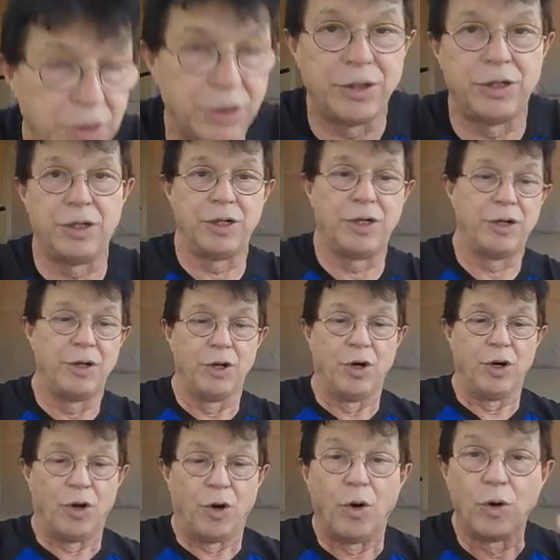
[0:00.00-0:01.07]
euh,
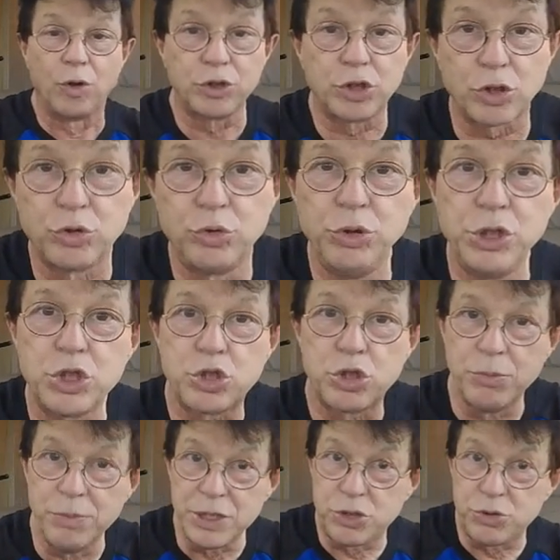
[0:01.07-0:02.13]
Aujourd'hui, je,